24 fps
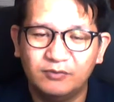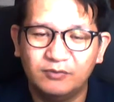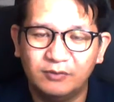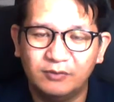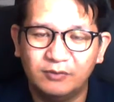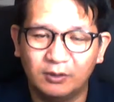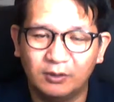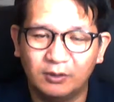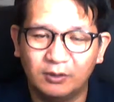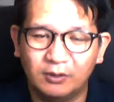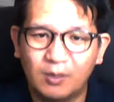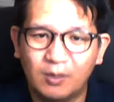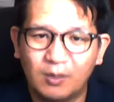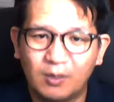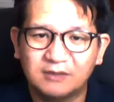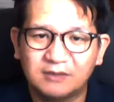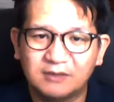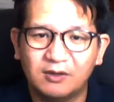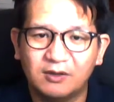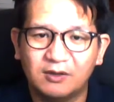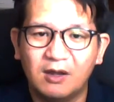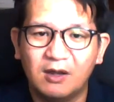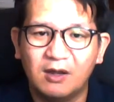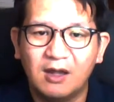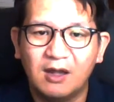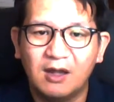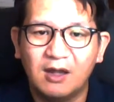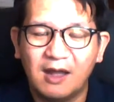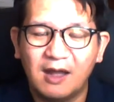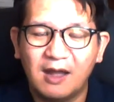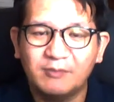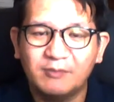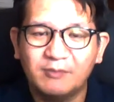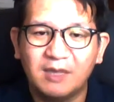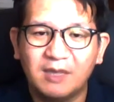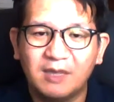어, 도와서
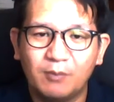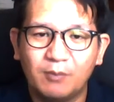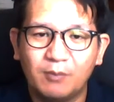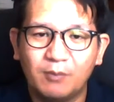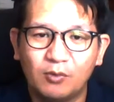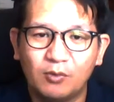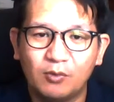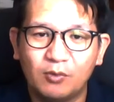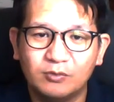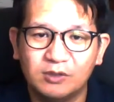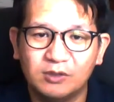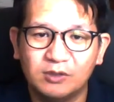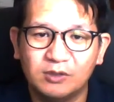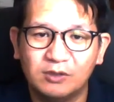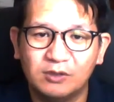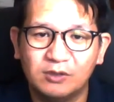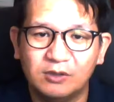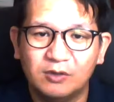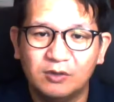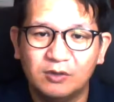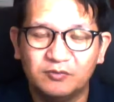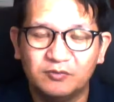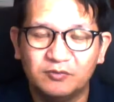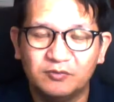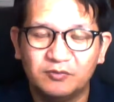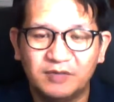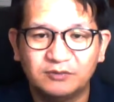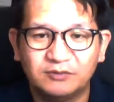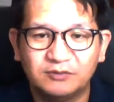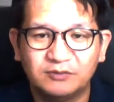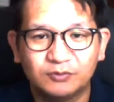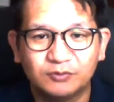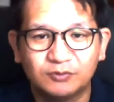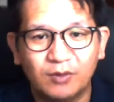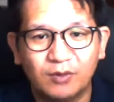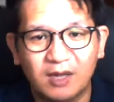함께 복음을 위해
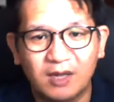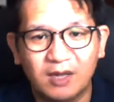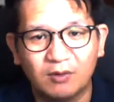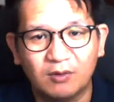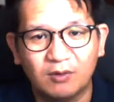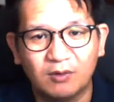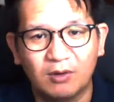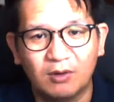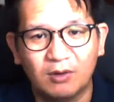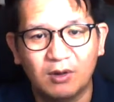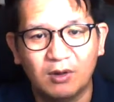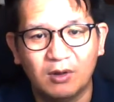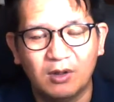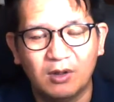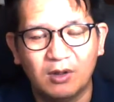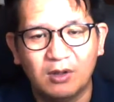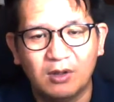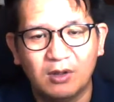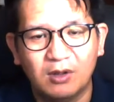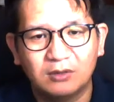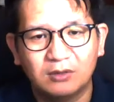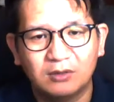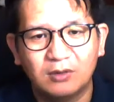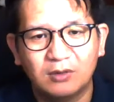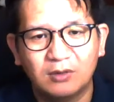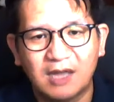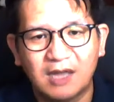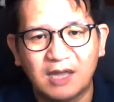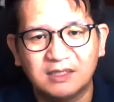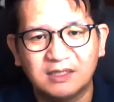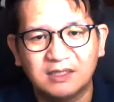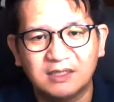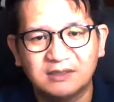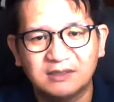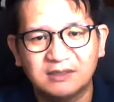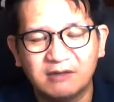수고했고 또
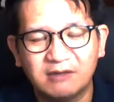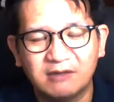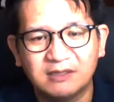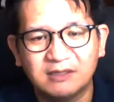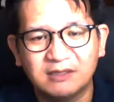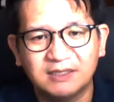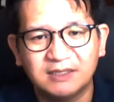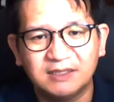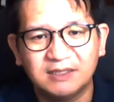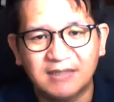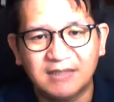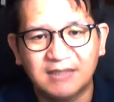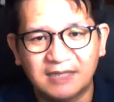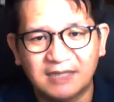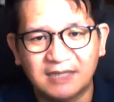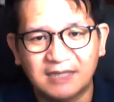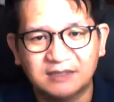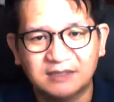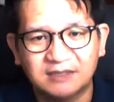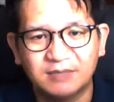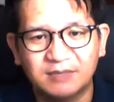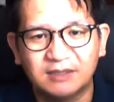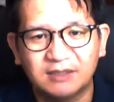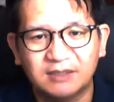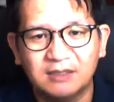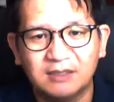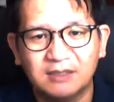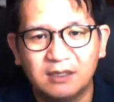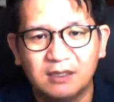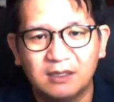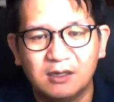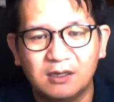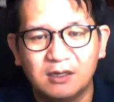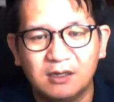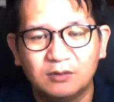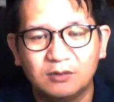각기 성향들이 다르지만은
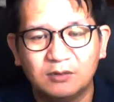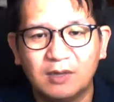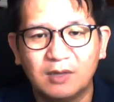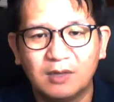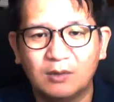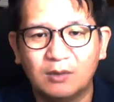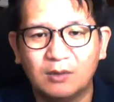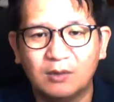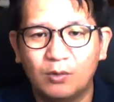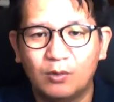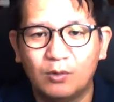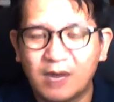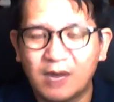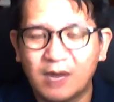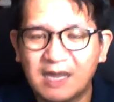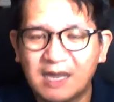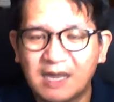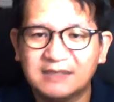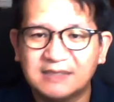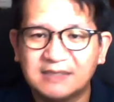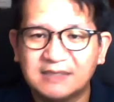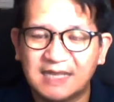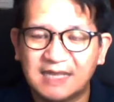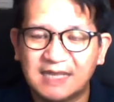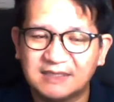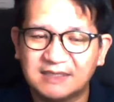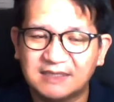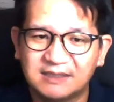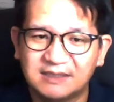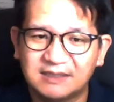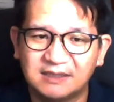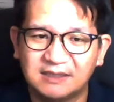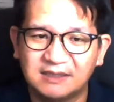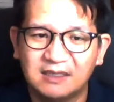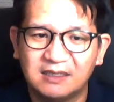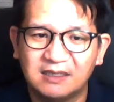또한 옥에까지
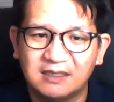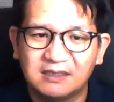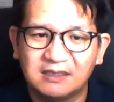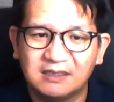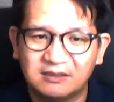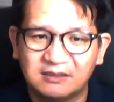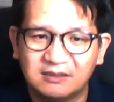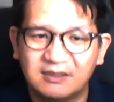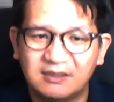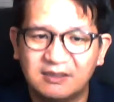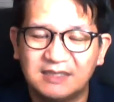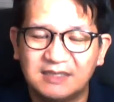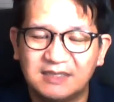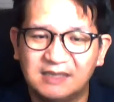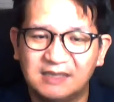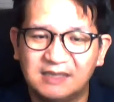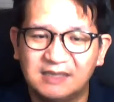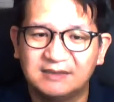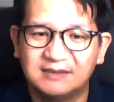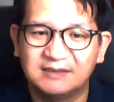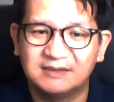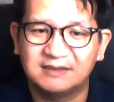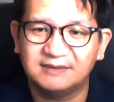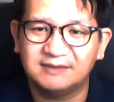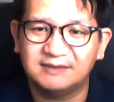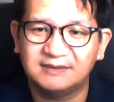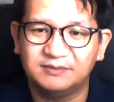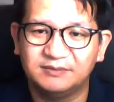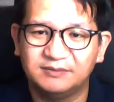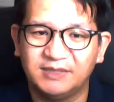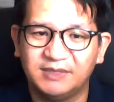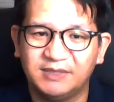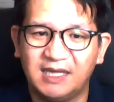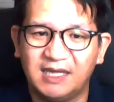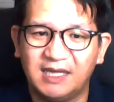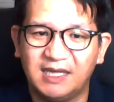갇히는 그런 일들을
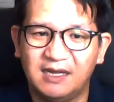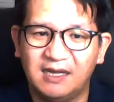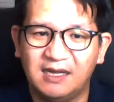했습니다.